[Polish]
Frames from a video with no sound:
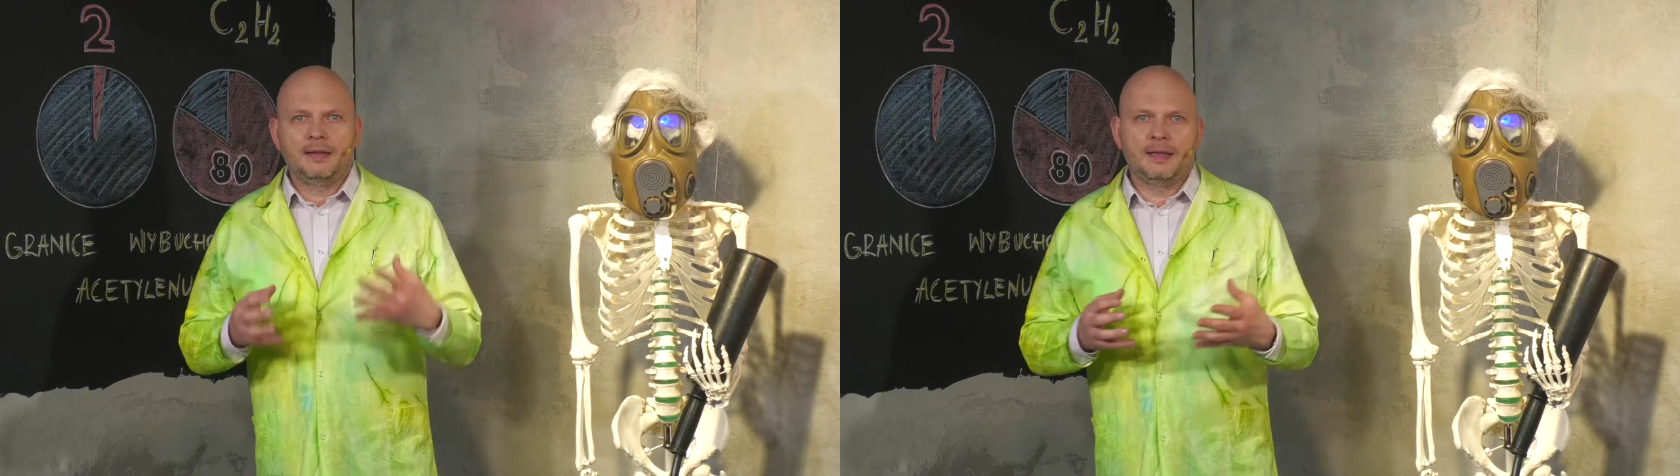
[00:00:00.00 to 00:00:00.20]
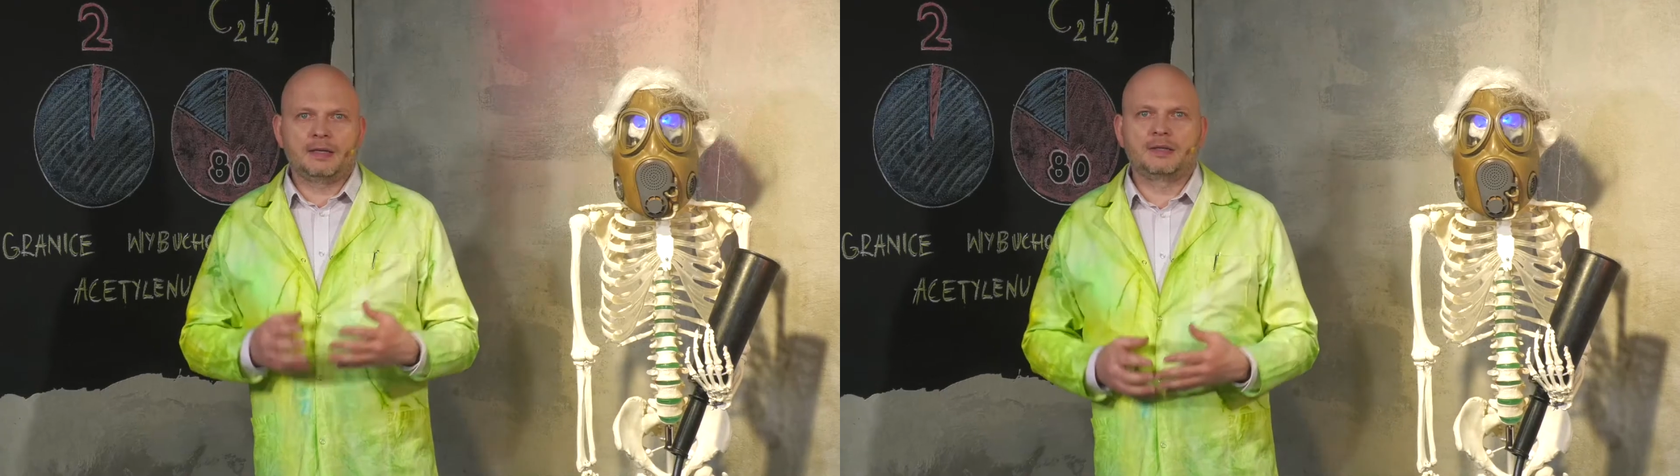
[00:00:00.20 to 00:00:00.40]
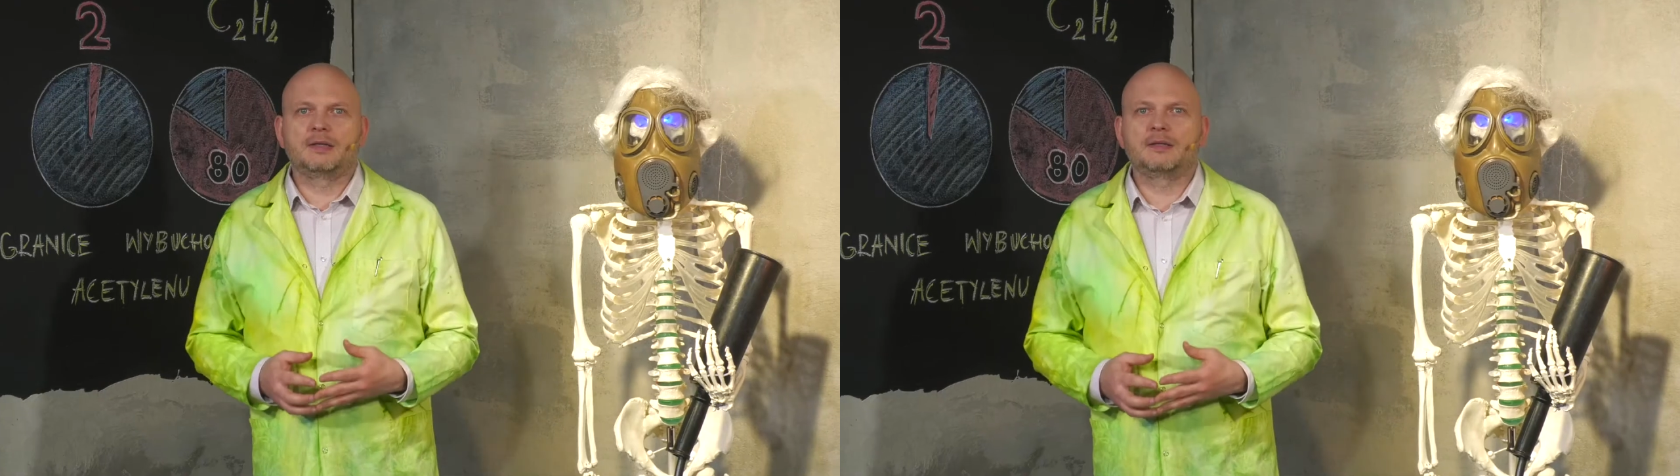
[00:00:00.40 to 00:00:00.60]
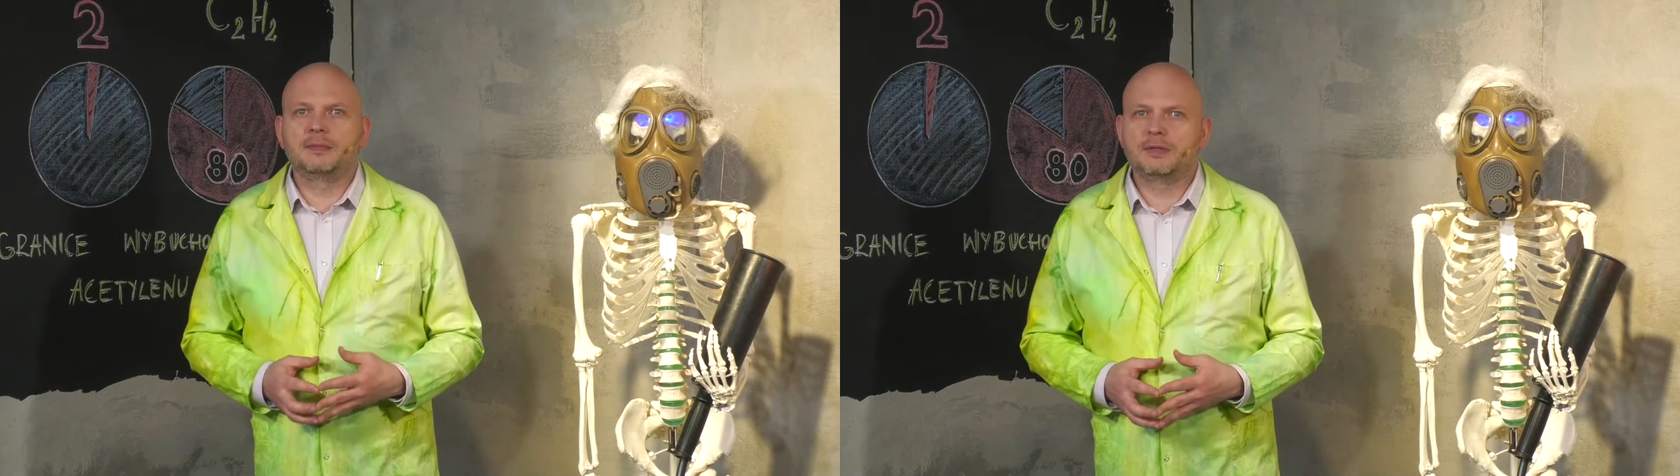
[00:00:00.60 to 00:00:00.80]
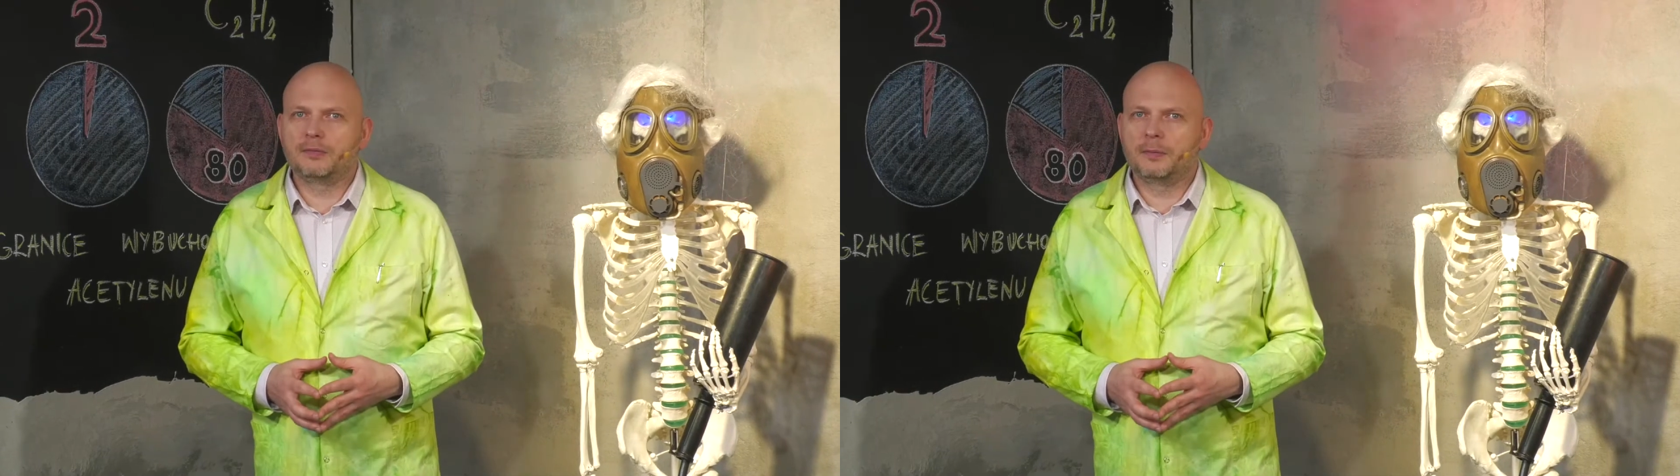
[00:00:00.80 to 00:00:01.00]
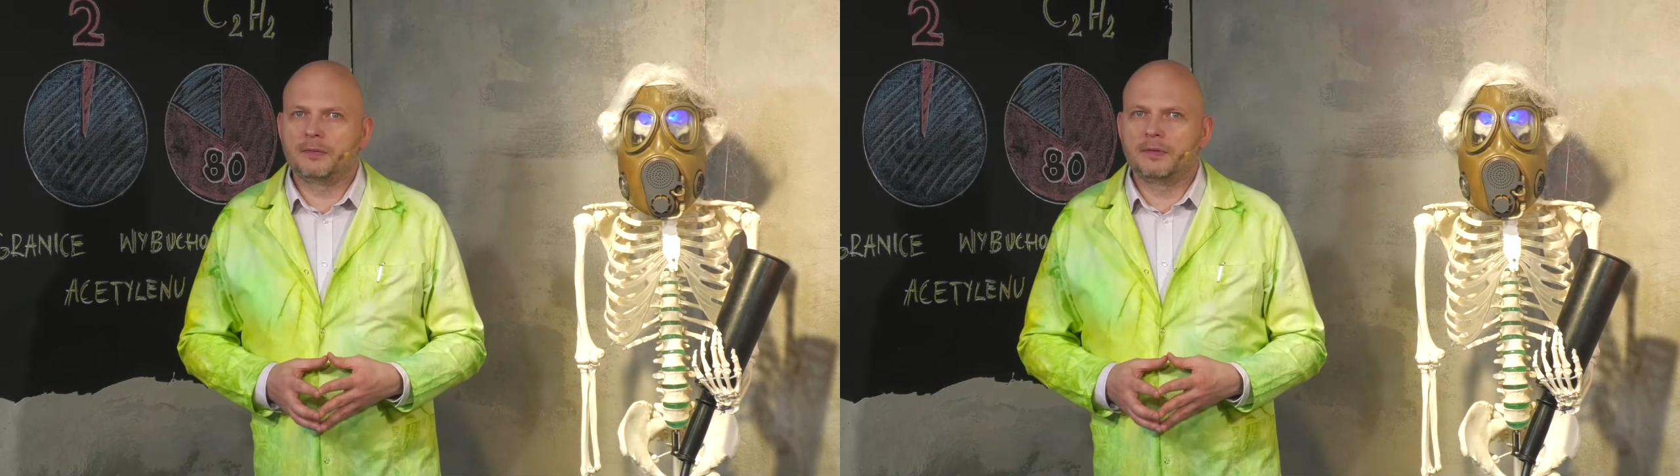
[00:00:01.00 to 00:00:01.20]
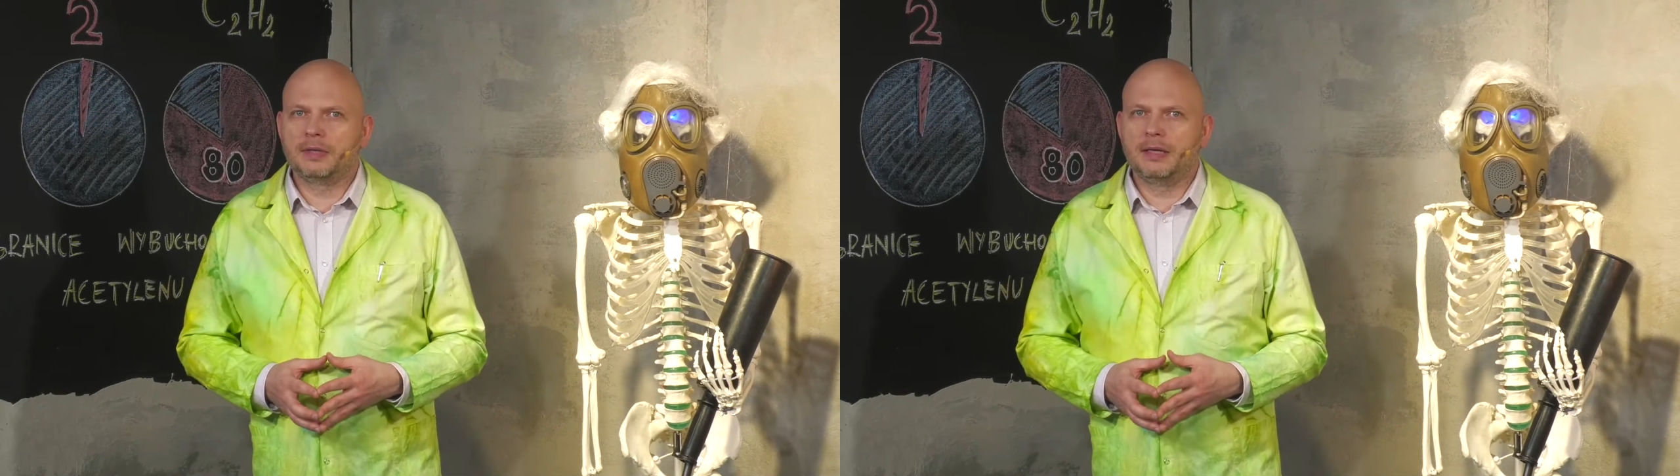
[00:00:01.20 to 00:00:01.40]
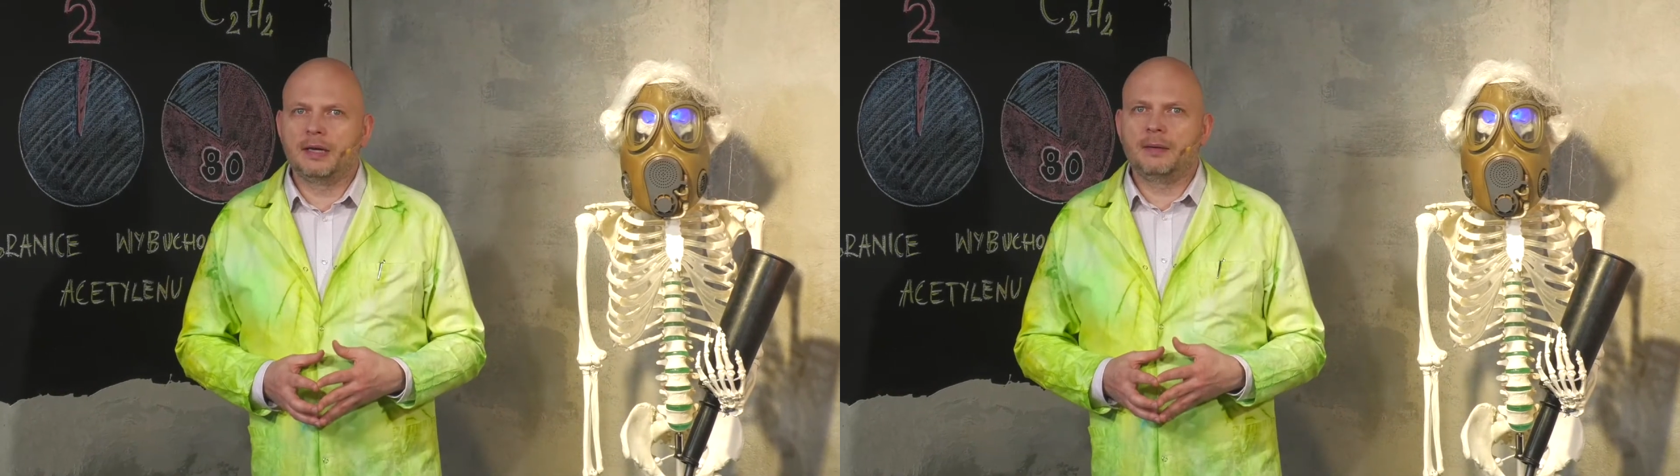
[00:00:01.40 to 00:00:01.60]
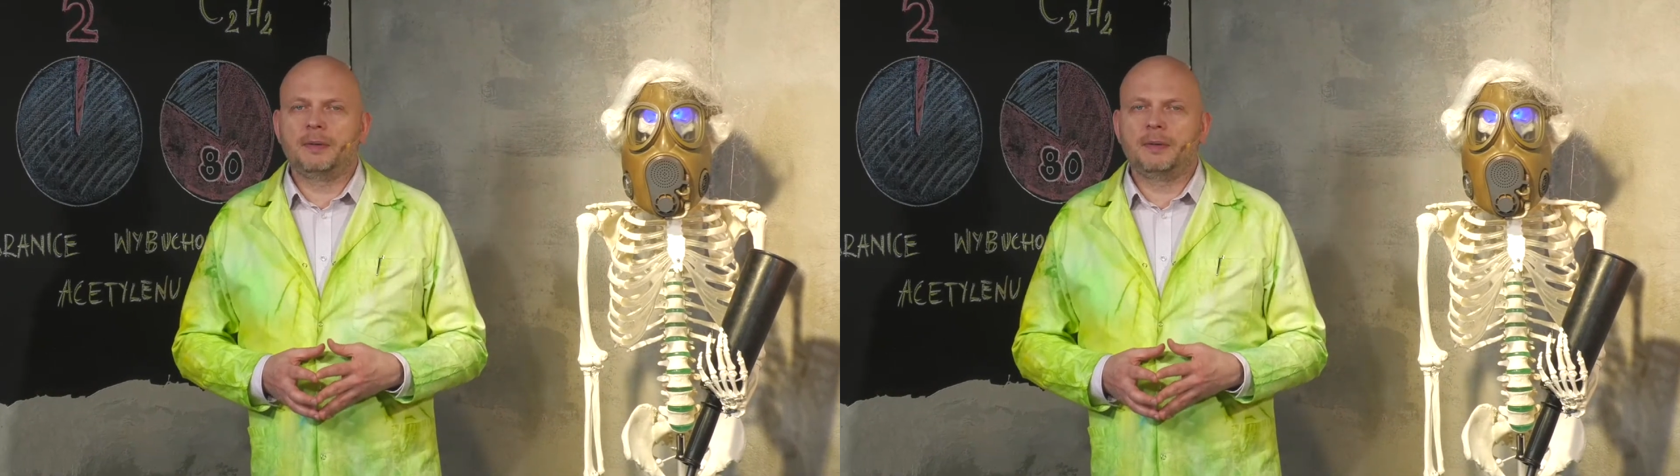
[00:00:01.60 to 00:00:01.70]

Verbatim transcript: Nasz zmysł powonienia